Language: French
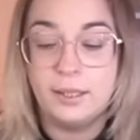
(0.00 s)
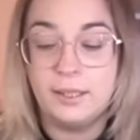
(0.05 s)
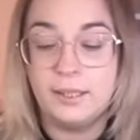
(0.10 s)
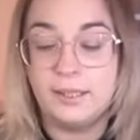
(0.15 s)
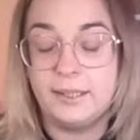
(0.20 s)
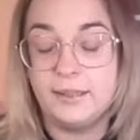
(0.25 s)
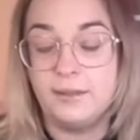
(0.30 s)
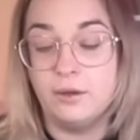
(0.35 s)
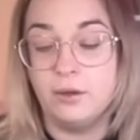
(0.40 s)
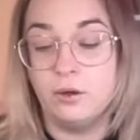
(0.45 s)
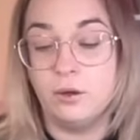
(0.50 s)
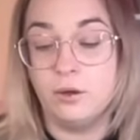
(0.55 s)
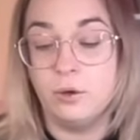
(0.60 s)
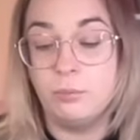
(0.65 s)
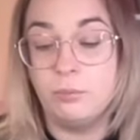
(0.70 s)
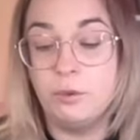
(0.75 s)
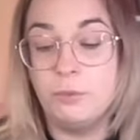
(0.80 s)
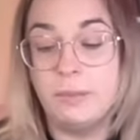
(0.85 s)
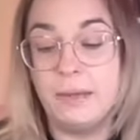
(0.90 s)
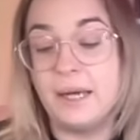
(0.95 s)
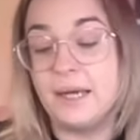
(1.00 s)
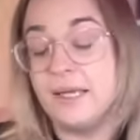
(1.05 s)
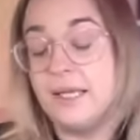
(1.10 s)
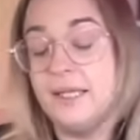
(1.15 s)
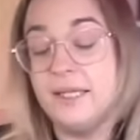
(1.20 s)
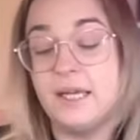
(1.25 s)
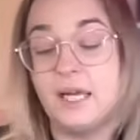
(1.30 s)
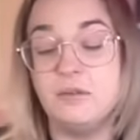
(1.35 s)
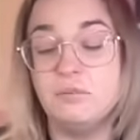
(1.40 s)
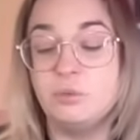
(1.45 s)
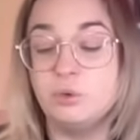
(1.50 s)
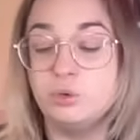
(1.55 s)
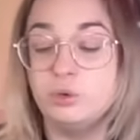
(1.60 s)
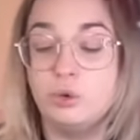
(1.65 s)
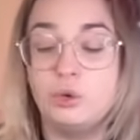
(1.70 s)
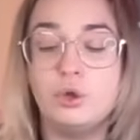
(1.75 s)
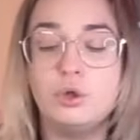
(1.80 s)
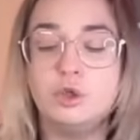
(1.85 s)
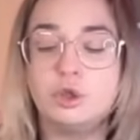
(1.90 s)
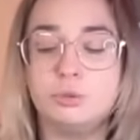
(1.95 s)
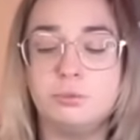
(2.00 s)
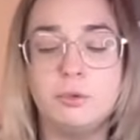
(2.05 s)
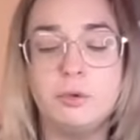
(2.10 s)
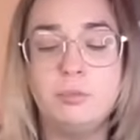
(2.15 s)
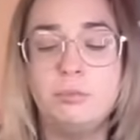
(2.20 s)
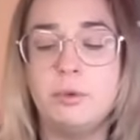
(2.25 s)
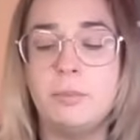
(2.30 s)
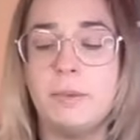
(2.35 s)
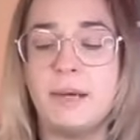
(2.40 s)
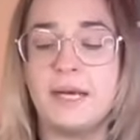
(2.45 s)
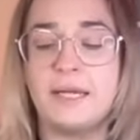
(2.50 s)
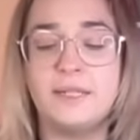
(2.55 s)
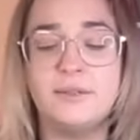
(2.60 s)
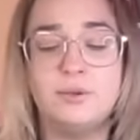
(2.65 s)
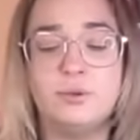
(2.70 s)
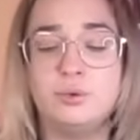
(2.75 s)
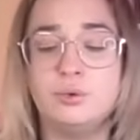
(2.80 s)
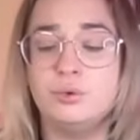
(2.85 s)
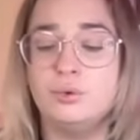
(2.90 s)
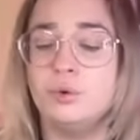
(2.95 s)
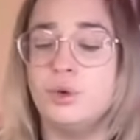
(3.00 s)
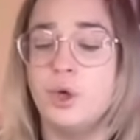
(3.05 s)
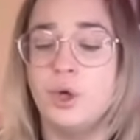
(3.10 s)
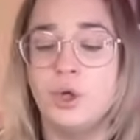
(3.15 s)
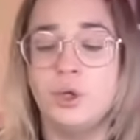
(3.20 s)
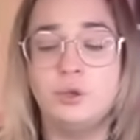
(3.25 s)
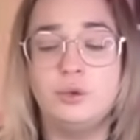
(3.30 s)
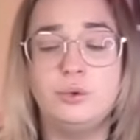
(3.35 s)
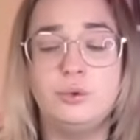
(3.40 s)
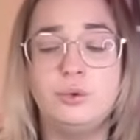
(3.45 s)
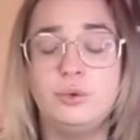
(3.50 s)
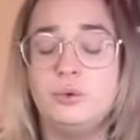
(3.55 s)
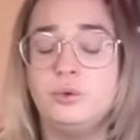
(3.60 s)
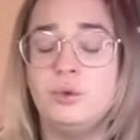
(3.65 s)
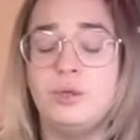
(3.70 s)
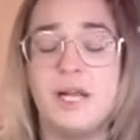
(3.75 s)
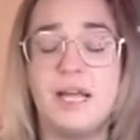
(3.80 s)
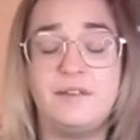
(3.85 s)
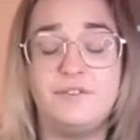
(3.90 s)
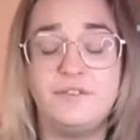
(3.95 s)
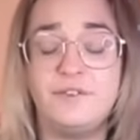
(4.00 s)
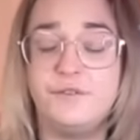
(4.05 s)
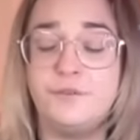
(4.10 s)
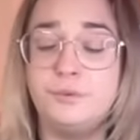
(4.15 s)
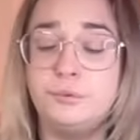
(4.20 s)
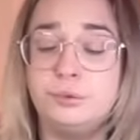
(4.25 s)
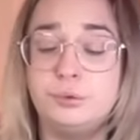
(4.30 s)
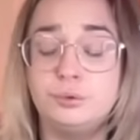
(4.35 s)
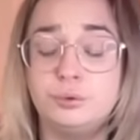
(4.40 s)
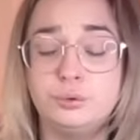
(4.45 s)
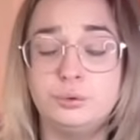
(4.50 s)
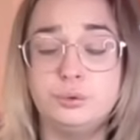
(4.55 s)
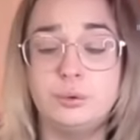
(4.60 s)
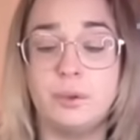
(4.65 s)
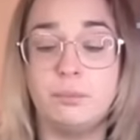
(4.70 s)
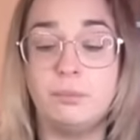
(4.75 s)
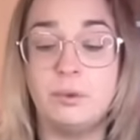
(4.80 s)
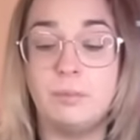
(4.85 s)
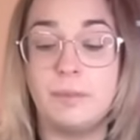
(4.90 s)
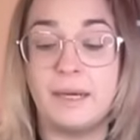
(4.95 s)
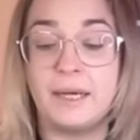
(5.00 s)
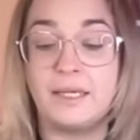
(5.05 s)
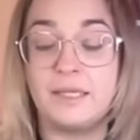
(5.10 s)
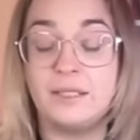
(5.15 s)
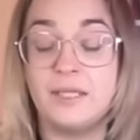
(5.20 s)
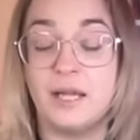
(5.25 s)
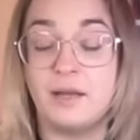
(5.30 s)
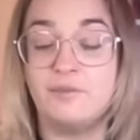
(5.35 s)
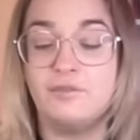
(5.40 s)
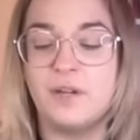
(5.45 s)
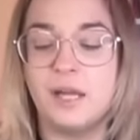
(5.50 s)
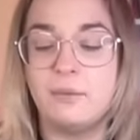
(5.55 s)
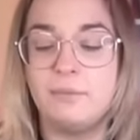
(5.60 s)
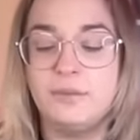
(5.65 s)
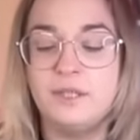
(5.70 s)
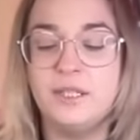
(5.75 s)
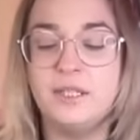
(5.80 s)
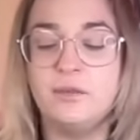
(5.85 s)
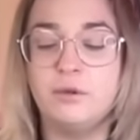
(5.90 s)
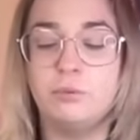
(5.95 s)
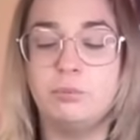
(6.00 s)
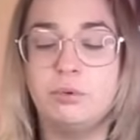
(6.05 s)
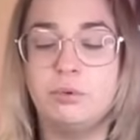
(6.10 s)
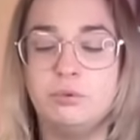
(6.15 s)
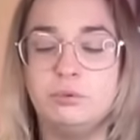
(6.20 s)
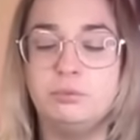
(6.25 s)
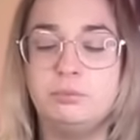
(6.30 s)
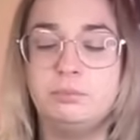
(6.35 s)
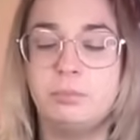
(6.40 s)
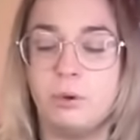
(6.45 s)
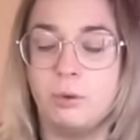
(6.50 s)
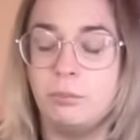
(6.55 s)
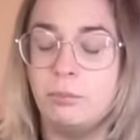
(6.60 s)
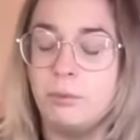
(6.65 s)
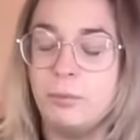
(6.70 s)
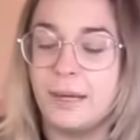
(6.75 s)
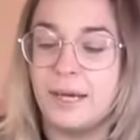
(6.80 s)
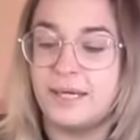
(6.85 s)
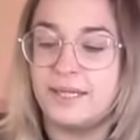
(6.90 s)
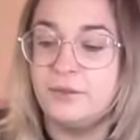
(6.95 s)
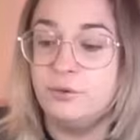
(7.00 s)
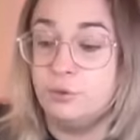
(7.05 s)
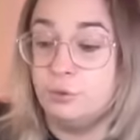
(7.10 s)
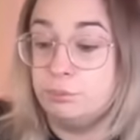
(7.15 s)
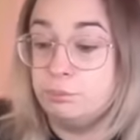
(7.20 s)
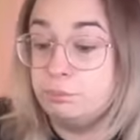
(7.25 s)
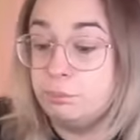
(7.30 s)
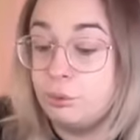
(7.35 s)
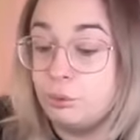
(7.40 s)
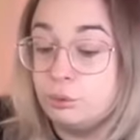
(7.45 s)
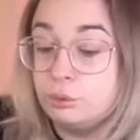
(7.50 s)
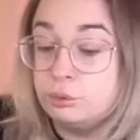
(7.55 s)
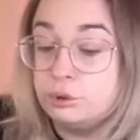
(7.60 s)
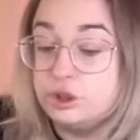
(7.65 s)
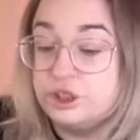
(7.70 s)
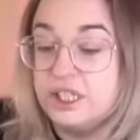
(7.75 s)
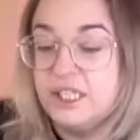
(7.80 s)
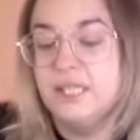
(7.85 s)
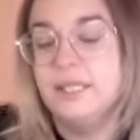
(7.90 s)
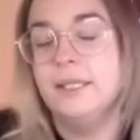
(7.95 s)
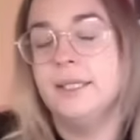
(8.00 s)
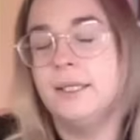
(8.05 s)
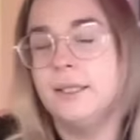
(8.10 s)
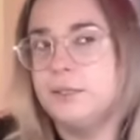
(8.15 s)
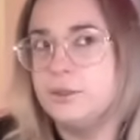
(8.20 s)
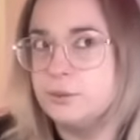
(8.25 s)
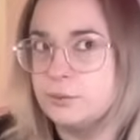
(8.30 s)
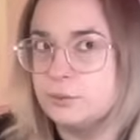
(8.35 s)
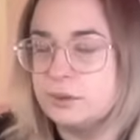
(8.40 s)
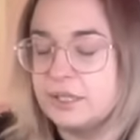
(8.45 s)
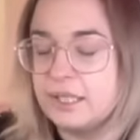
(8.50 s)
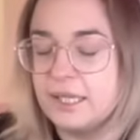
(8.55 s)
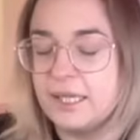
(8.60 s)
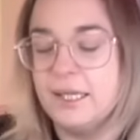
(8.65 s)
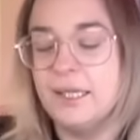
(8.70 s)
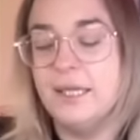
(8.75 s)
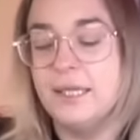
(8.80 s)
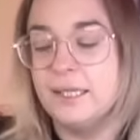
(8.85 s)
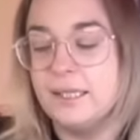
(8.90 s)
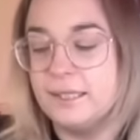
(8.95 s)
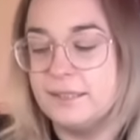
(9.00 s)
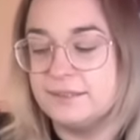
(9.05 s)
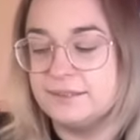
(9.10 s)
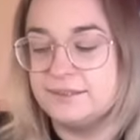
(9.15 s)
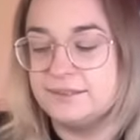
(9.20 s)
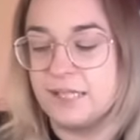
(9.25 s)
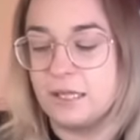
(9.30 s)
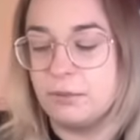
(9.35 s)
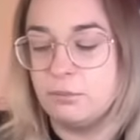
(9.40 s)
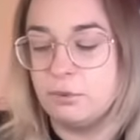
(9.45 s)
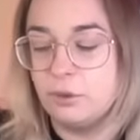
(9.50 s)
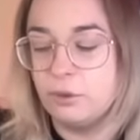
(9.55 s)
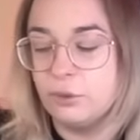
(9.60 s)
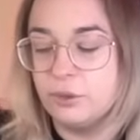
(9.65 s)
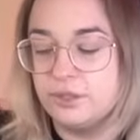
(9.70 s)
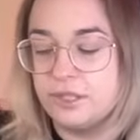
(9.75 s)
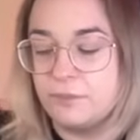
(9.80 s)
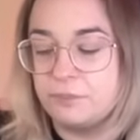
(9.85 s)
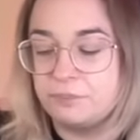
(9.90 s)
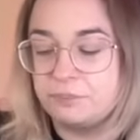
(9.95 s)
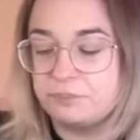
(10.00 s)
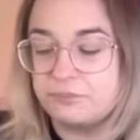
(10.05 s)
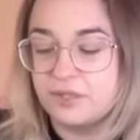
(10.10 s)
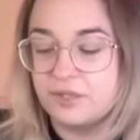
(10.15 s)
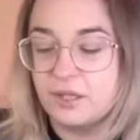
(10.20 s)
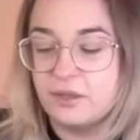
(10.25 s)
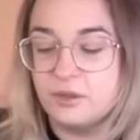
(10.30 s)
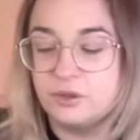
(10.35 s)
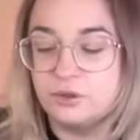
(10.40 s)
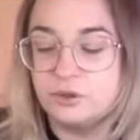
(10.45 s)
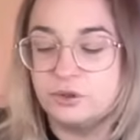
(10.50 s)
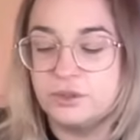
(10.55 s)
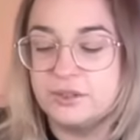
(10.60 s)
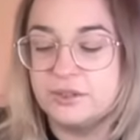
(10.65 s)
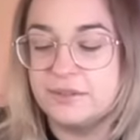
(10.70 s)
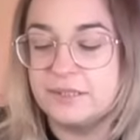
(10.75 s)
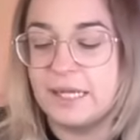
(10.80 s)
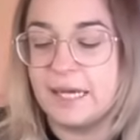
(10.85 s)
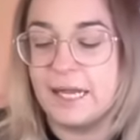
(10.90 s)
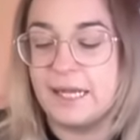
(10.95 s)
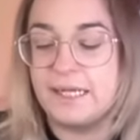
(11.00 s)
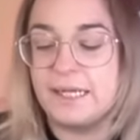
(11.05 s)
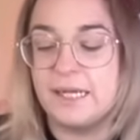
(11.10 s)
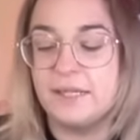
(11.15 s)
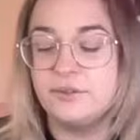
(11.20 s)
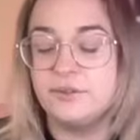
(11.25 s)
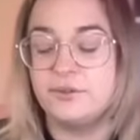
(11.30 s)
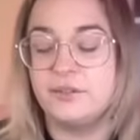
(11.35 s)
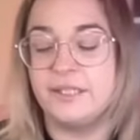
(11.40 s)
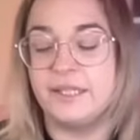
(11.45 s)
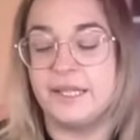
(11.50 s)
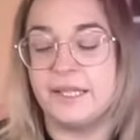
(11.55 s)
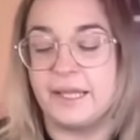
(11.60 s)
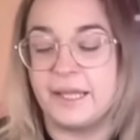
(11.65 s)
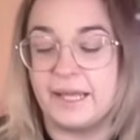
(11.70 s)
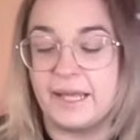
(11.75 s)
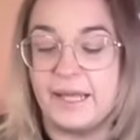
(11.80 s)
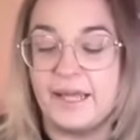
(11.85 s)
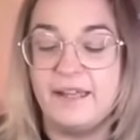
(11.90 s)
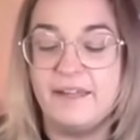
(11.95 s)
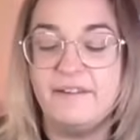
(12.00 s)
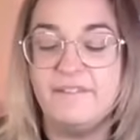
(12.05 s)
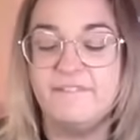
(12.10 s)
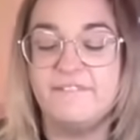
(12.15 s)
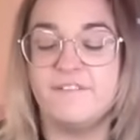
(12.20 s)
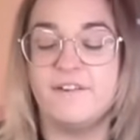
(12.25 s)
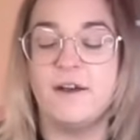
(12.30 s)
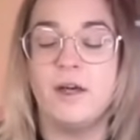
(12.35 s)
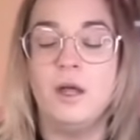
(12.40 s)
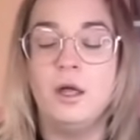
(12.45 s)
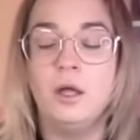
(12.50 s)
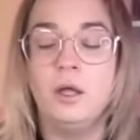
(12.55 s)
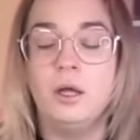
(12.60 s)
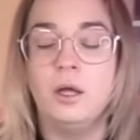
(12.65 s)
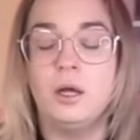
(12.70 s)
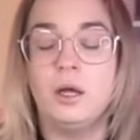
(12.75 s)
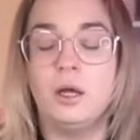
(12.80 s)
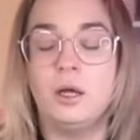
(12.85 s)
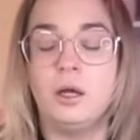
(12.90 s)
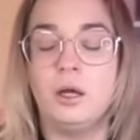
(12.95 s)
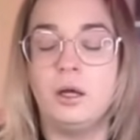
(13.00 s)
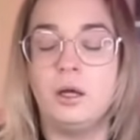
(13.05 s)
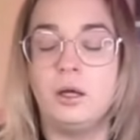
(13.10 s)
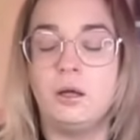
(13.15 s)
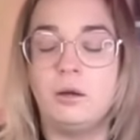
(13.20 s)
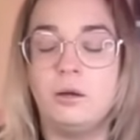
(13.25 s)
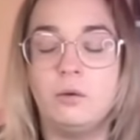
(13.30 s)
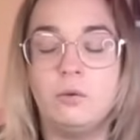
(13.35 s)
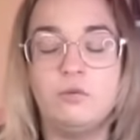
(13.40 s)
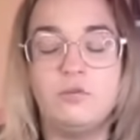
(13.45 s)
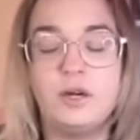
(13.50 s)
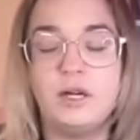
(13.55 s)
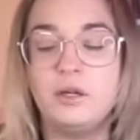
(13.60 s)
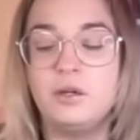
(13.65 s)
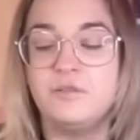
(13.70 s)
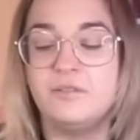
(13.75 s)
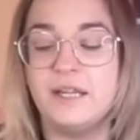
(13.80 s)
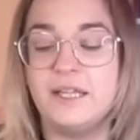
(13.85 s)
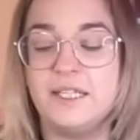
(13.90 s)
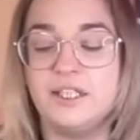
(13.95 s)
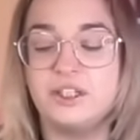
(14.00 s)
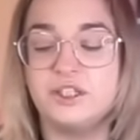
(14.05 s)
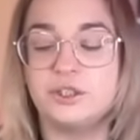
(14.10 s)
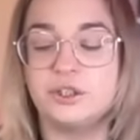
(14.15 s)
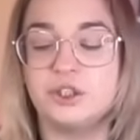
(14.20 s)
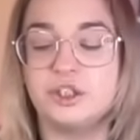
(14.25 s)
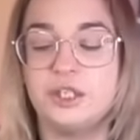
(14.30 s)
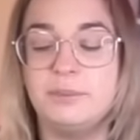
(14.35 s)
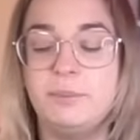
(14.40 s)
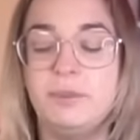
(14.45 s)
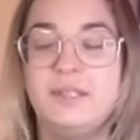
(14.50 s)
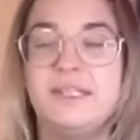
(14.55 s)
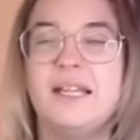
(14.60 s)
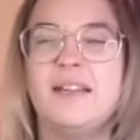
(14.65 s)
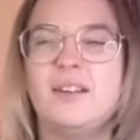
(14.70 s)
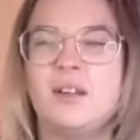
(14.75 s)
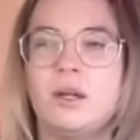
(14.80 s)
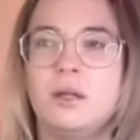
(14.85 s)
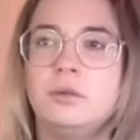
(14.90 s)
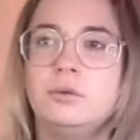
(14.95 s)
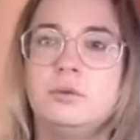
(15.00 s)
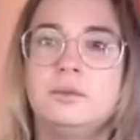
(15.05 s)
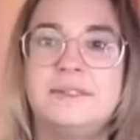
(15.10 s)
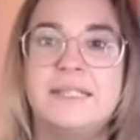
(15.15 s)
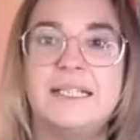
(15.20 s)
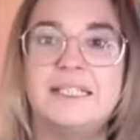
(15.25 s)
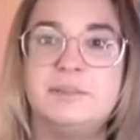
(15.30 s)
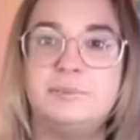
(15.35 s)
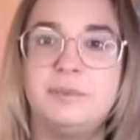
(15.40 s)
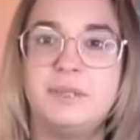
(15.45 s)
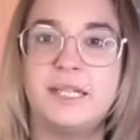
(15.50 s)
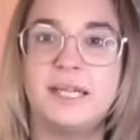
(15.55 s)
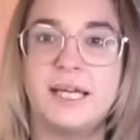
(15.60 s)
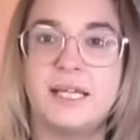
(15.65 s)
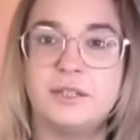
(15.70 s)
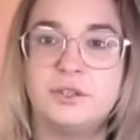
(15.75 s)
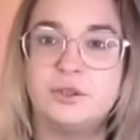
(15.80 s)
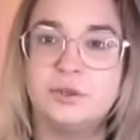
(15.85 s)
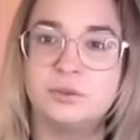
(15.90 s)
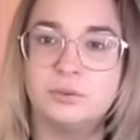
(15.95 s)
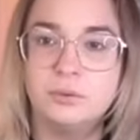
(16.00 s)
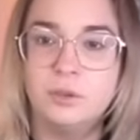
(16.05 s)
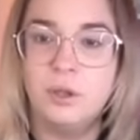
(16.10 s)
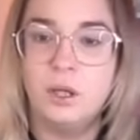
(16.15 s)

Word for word: et euh, on peut parler également de logement, on peut parler de, de, la vie future, on peut parler de la famille, on peut, on peut parler de projets concrets et stables. Ok. Ensuite, on a la carte des rêves. Euh, on voit qu'on va échanger peut-être nos aspirations,